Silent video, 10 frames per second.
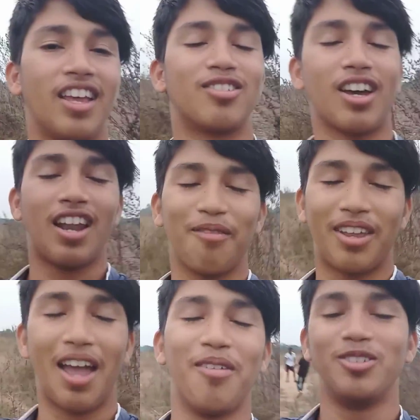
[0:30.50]
ये उसका नाम
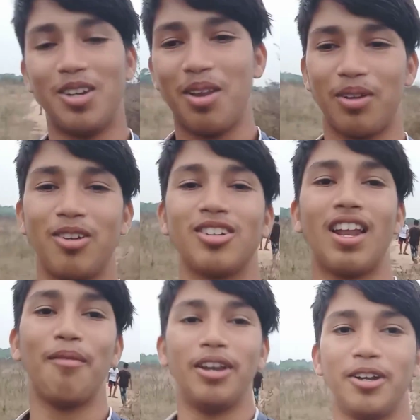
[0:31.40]
क्या है मुझे नहीं पता उसका
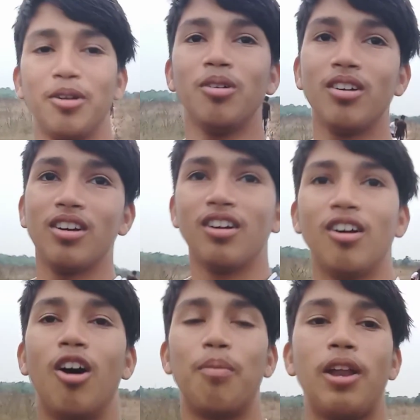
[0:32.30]
नाम है लिट्टू
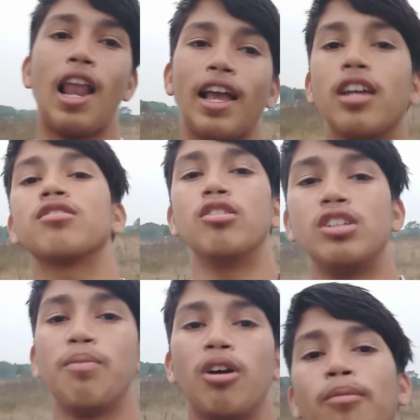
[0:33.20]
और फिलहाल आगे
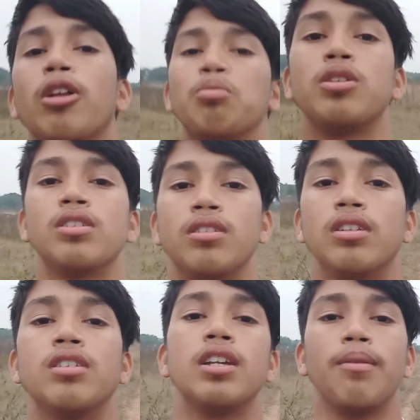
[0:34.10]
संजीप और बहुत
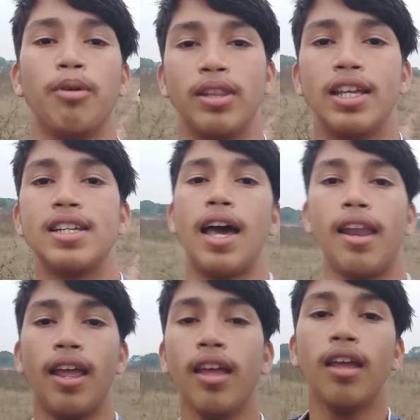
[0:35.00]
बच्चे बनते जा
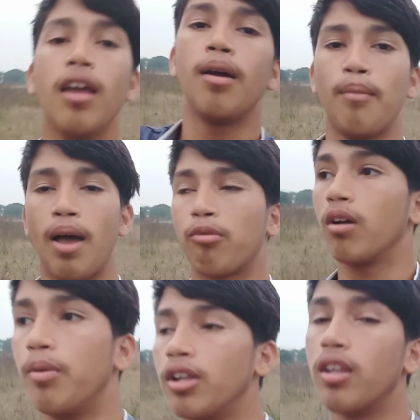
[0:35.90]
रहे हैं मैं आपको
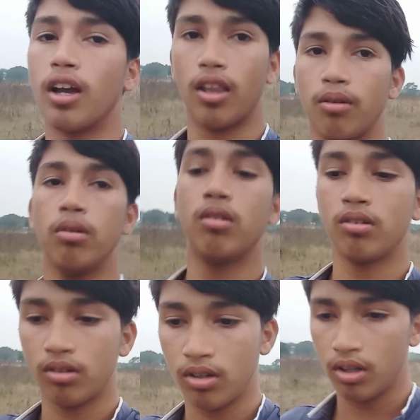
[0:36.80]
वीडियो दिखाता हूँ
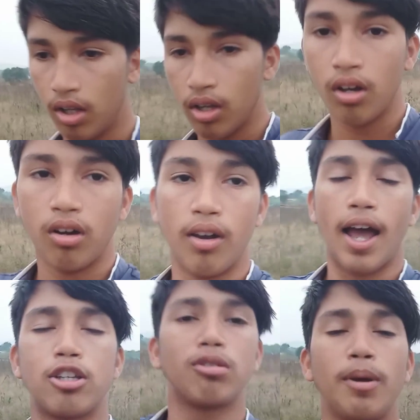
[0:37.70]
और
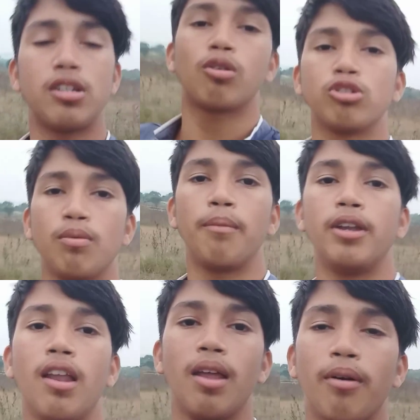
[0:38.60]
आज सुबह से कुछ मैं
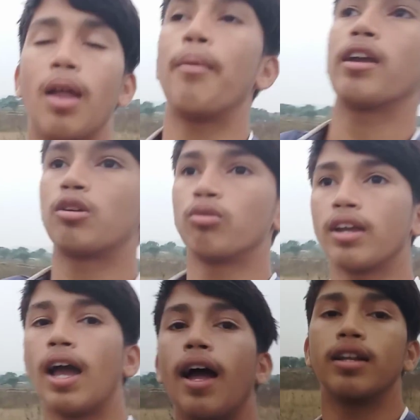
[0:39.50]
वीडियो नहीं बना पाया
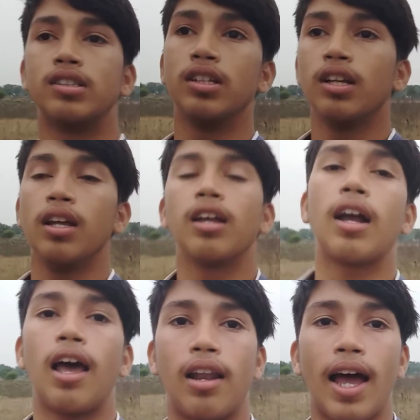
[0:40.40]
क्योंकि आज
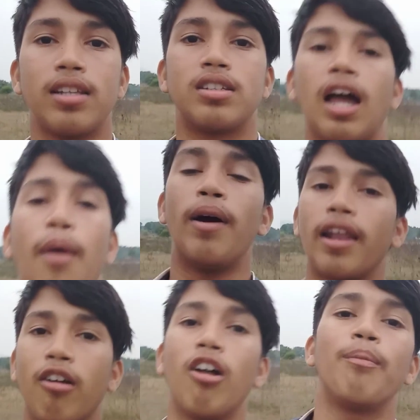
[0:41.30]
का रात से
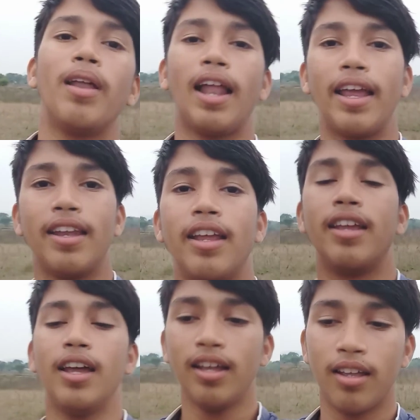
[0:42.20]
हमारे घर पे लाइन नहीं
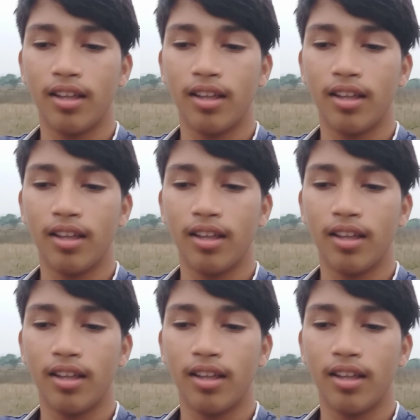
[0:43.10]
है